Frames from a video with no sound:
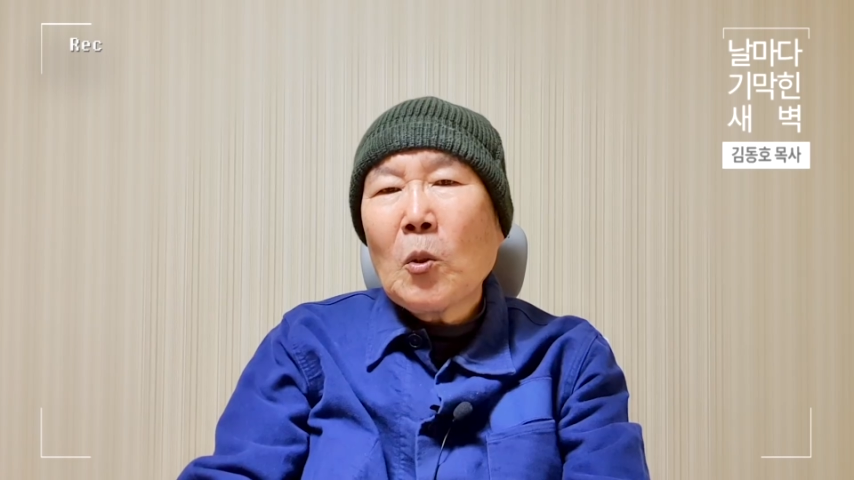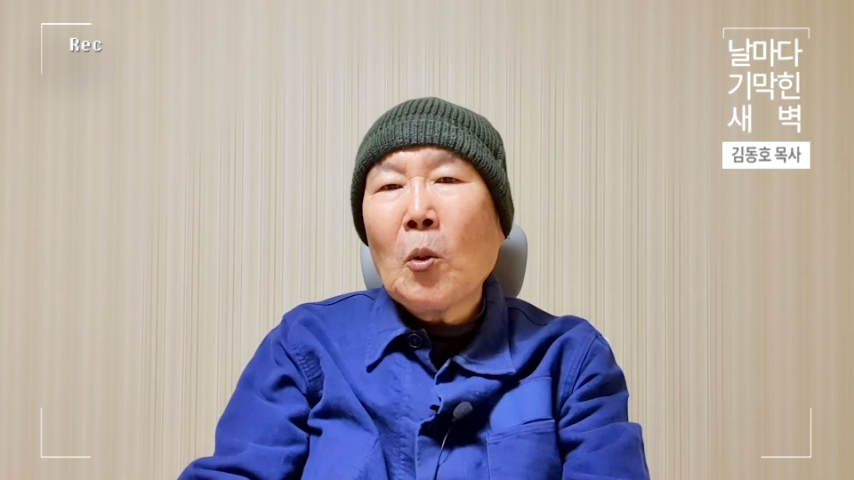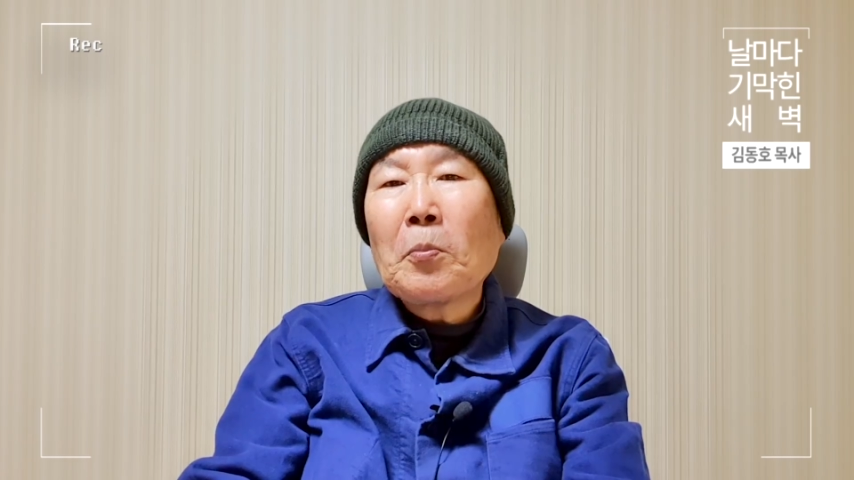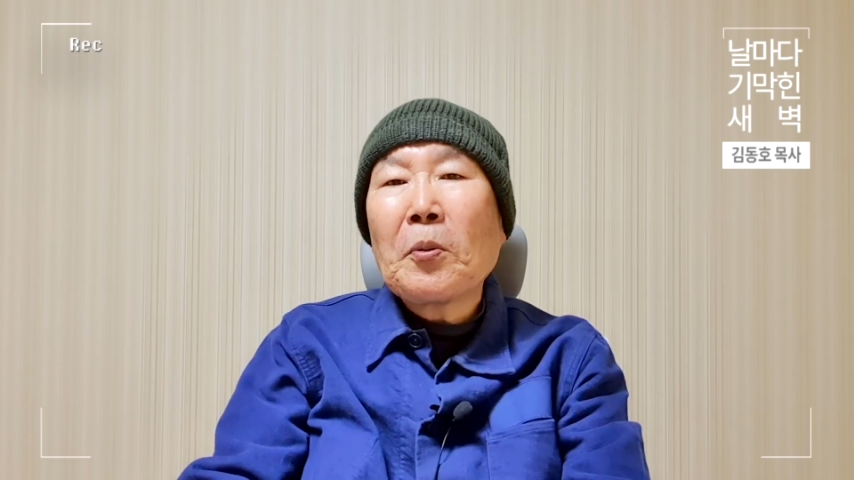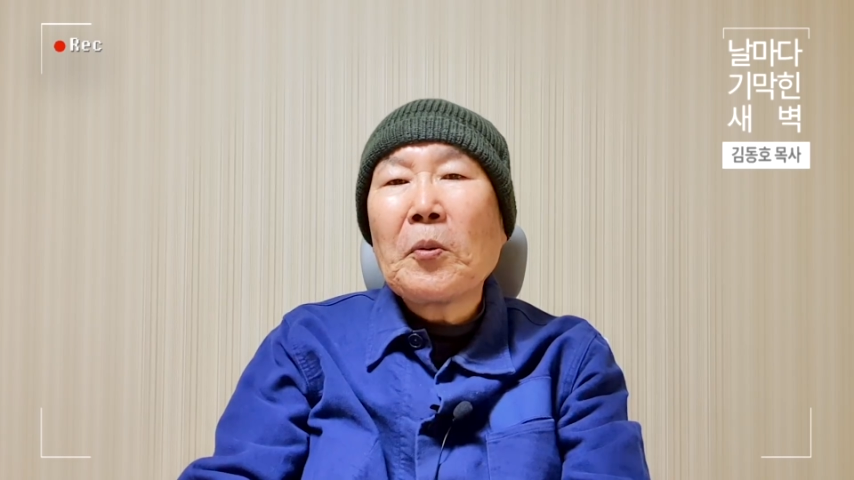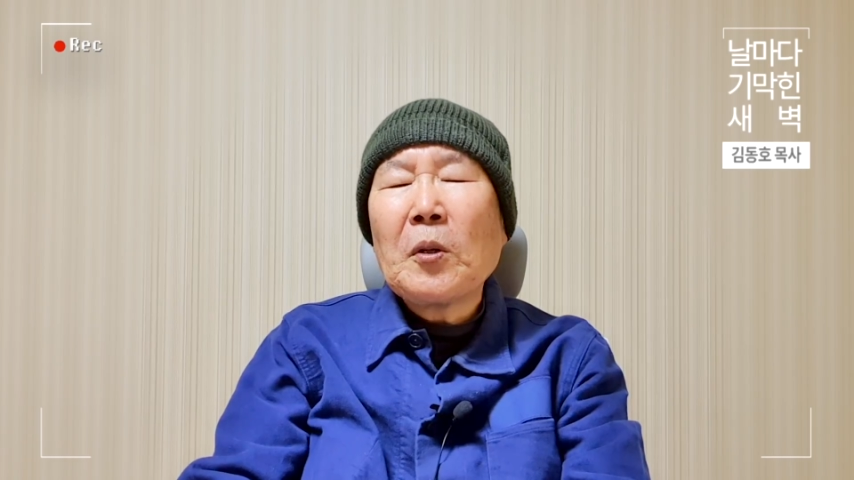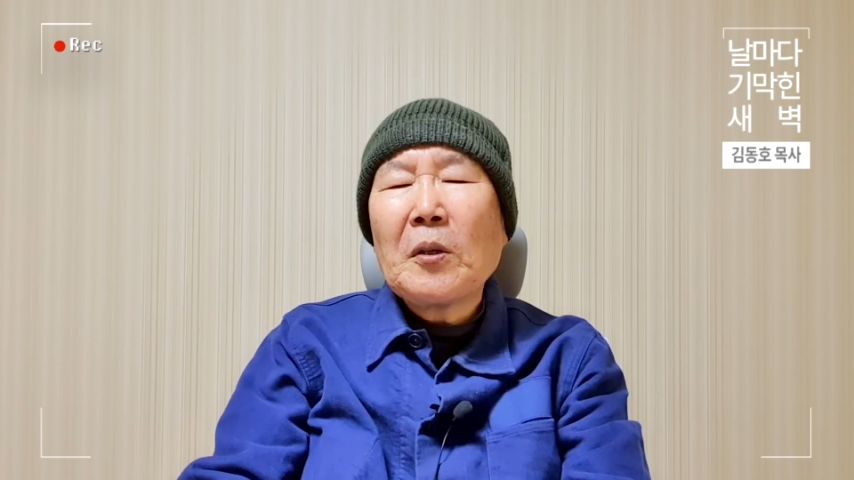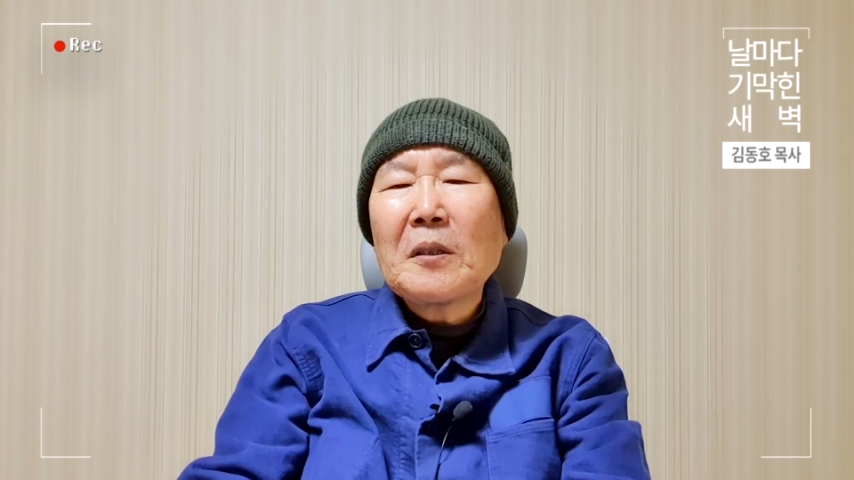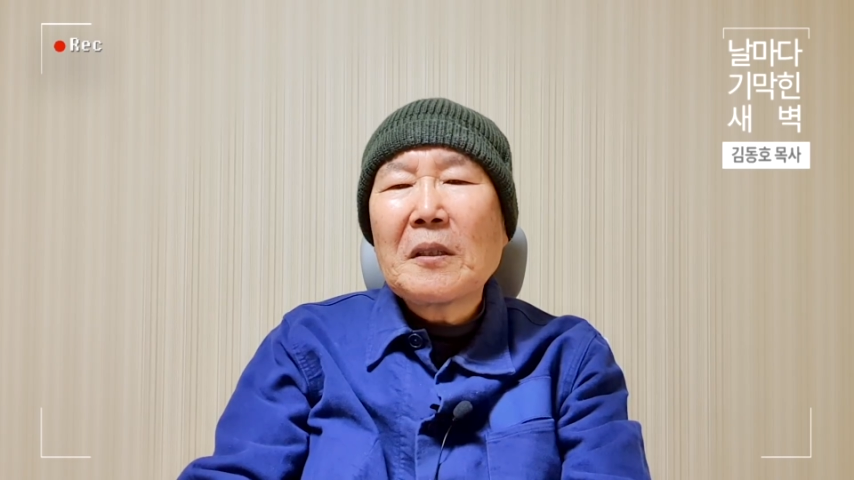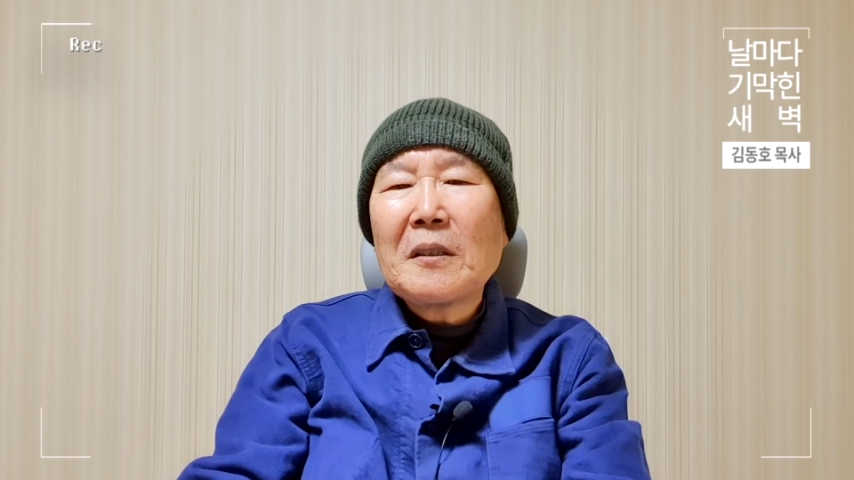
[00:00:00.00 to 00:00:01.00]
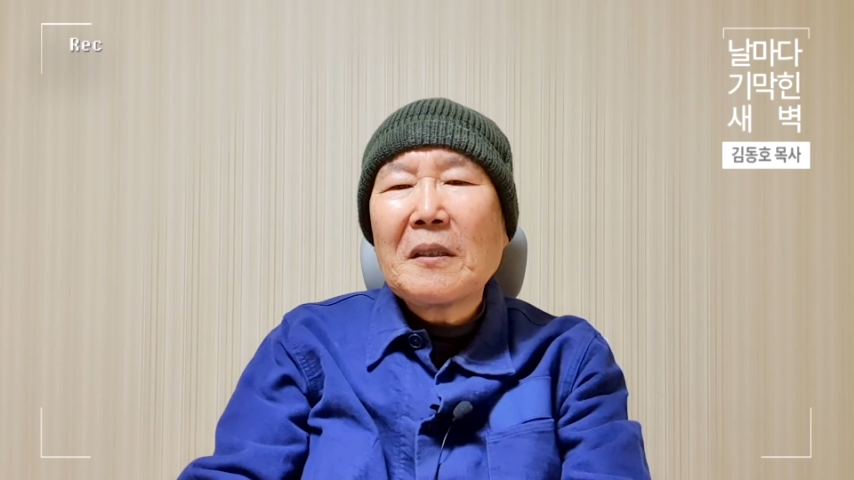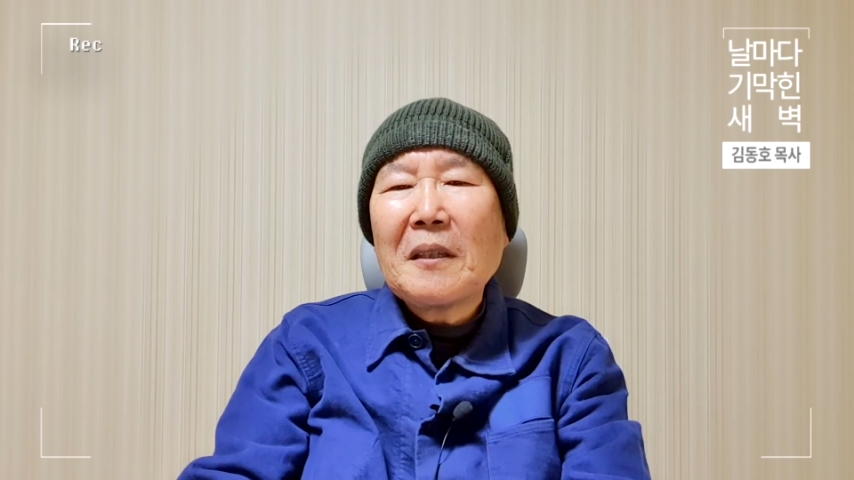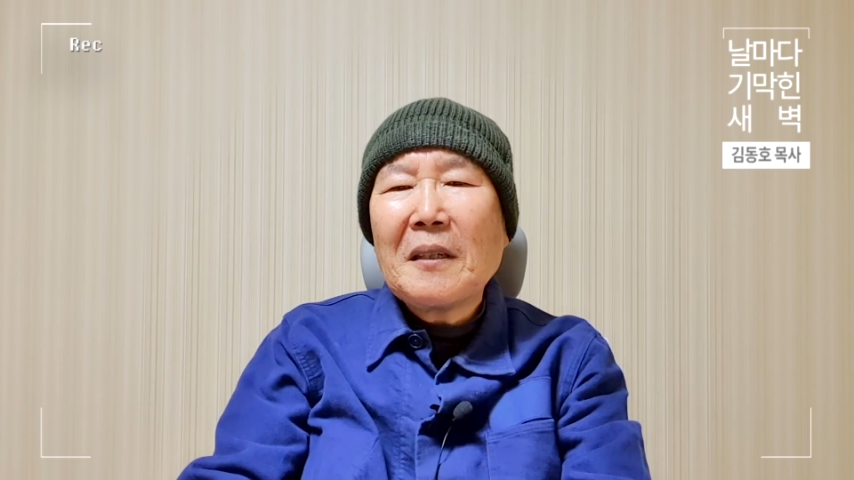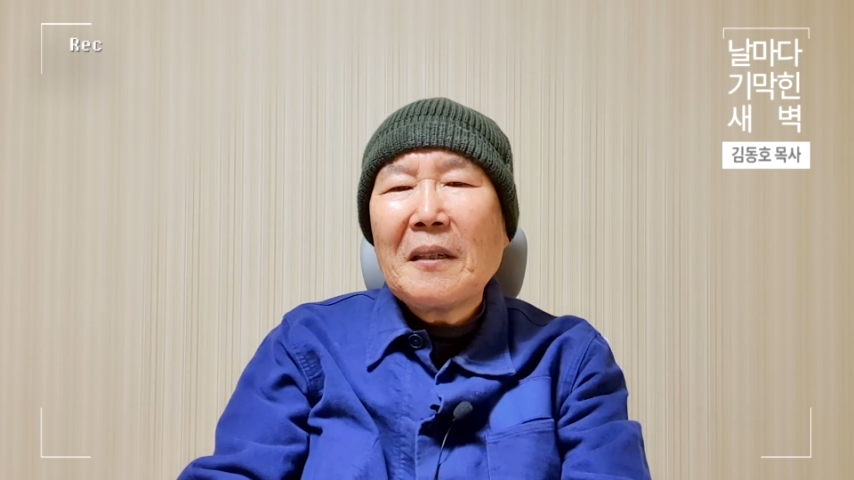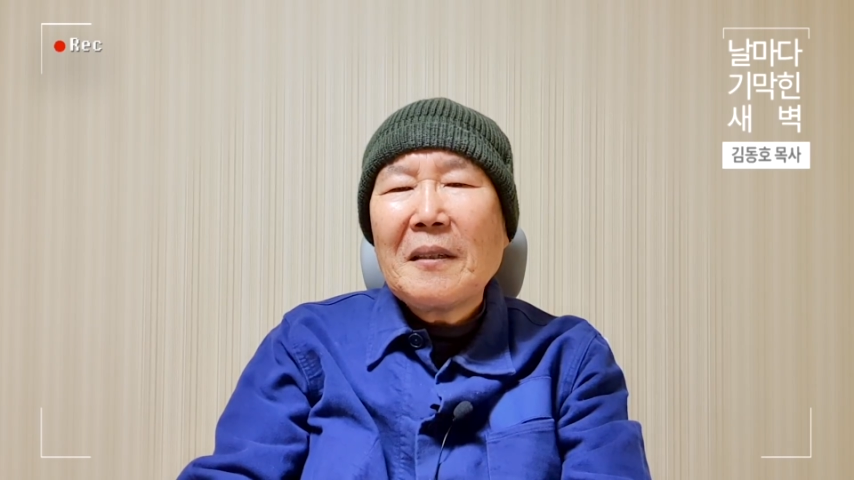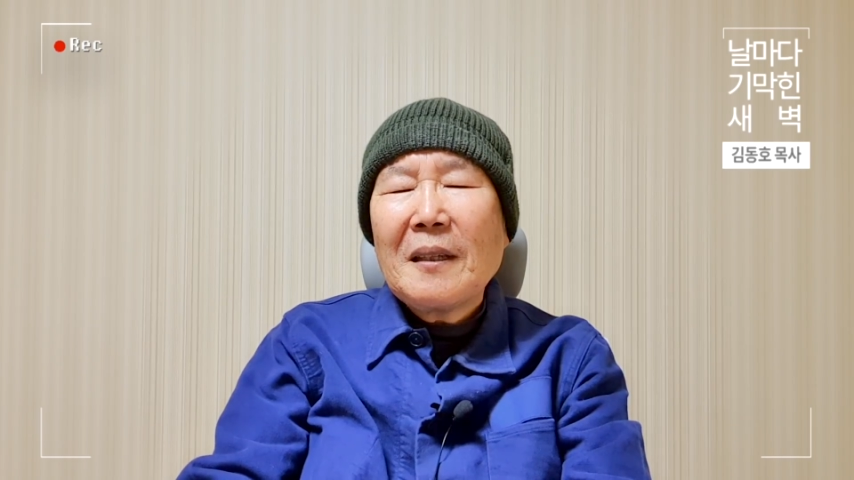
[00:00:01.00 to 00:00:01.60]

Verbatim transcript: 꽃 피우려고 그러는데